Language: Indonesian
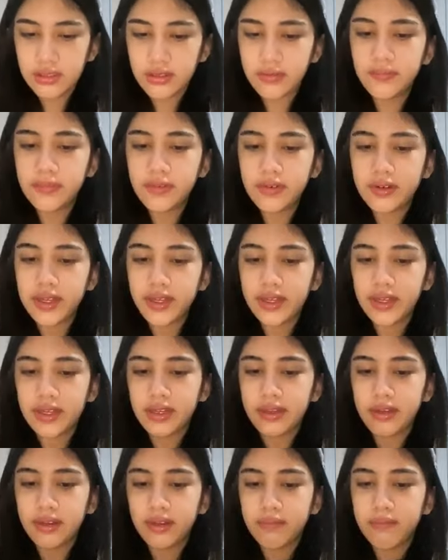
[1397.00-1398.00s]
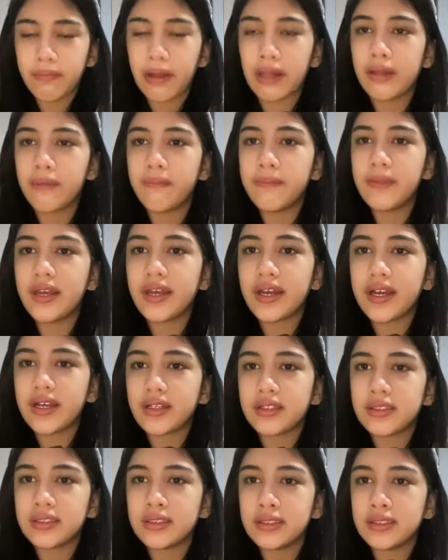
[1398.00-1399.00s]
Gemoy, malamnya
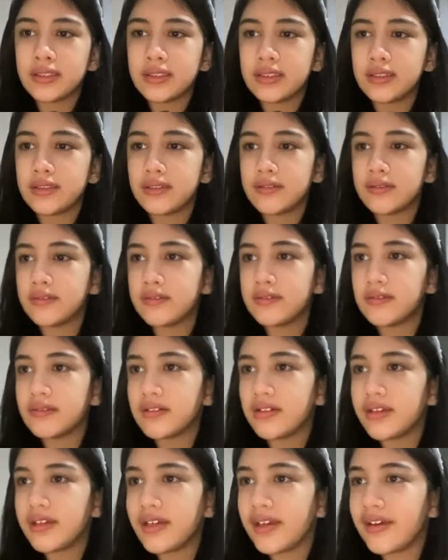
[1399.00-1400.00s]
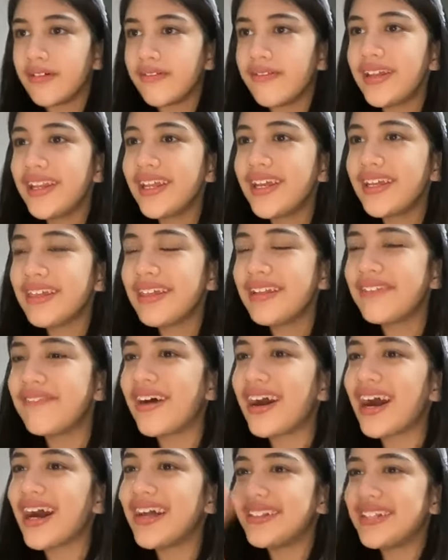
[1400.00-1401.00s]
aktif. Wede,
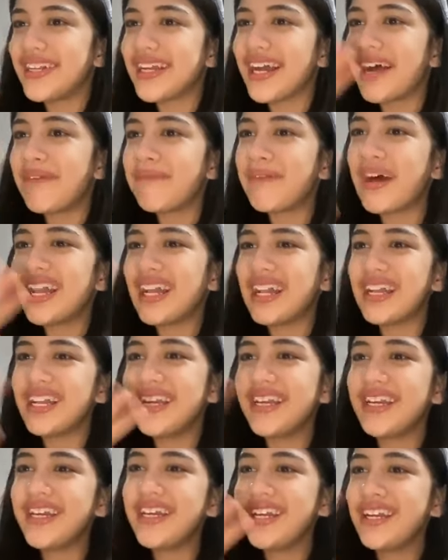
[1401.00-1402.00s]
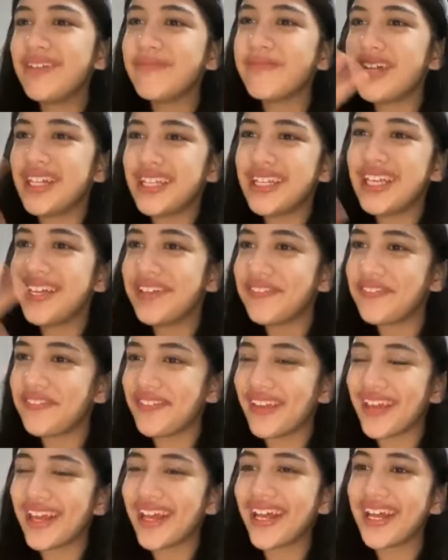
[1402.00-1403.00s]
terima kasih Kak Malik buat
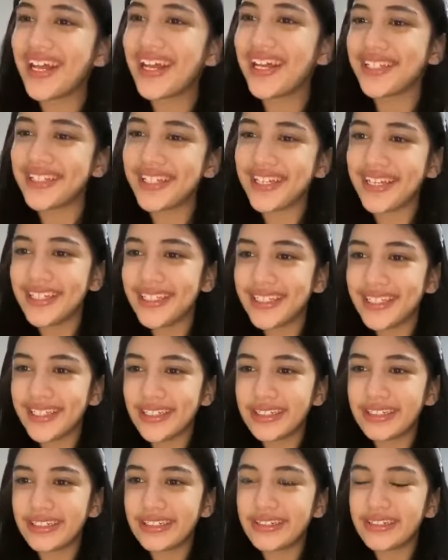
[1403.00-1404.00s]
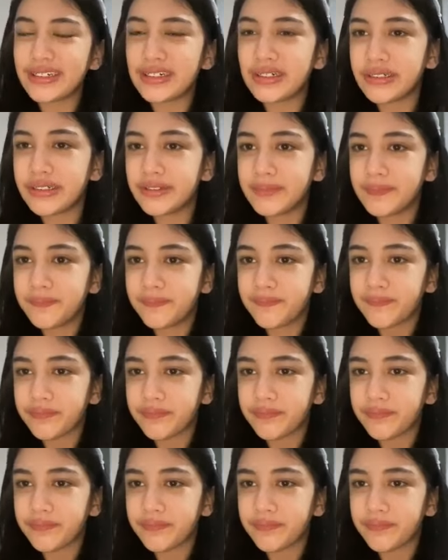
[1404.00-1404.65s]
giftnya. Thank you.